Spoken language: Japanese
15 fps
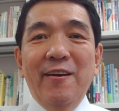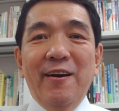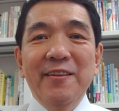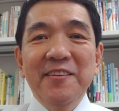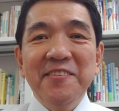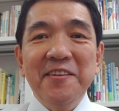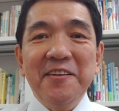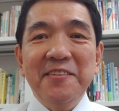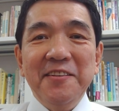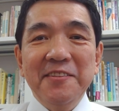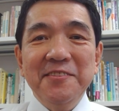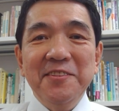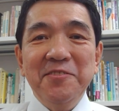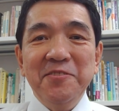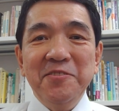あなたが大
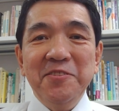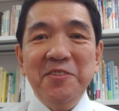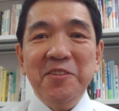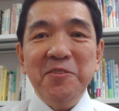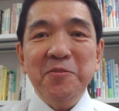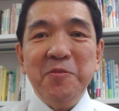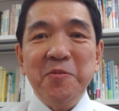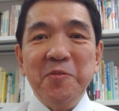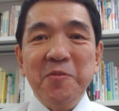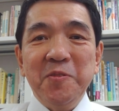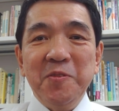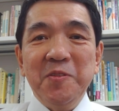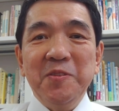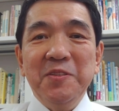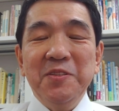切にしていることを
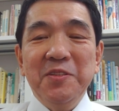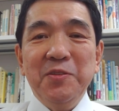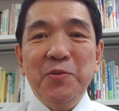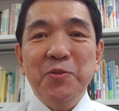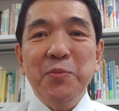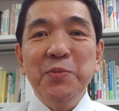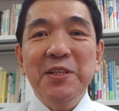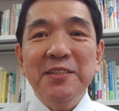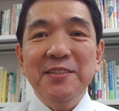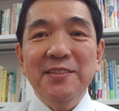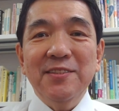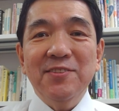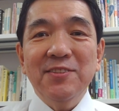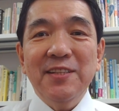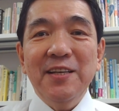子どもたち
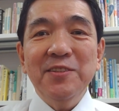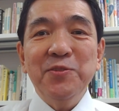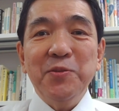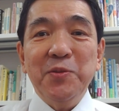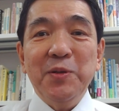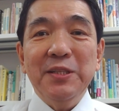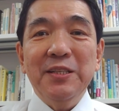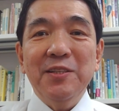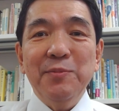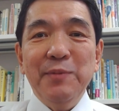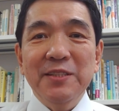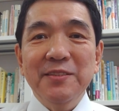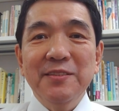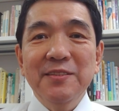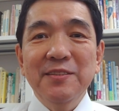に伝えることができ
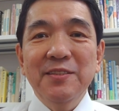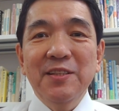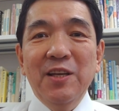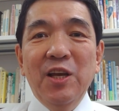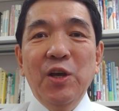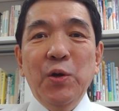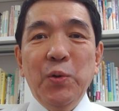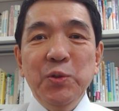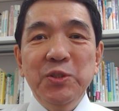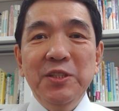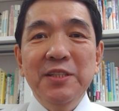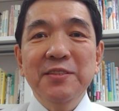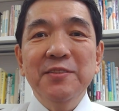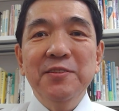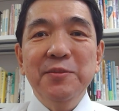ます
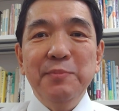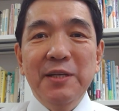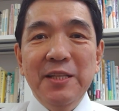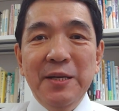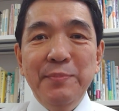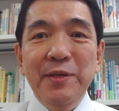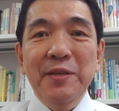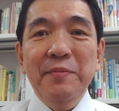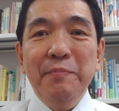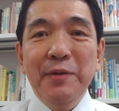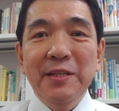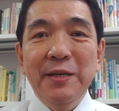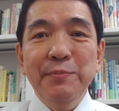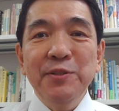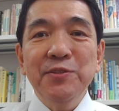教えつつ学び
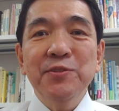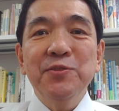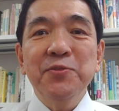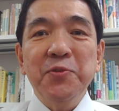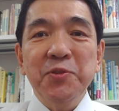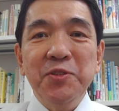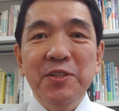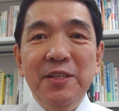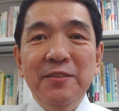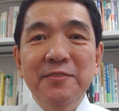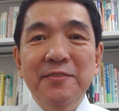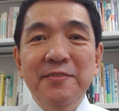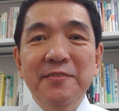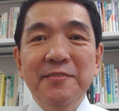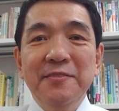学びつつ教える
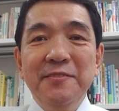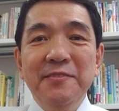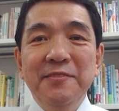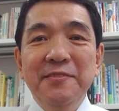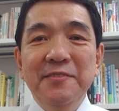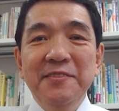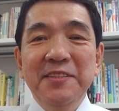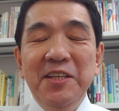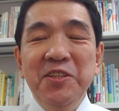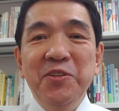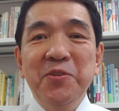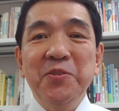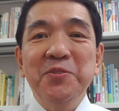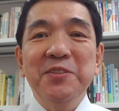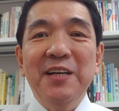ぜひ
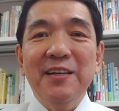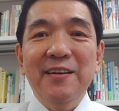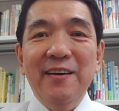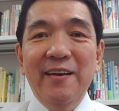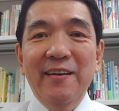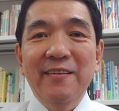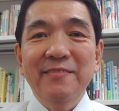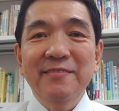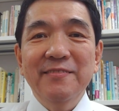教育学科へ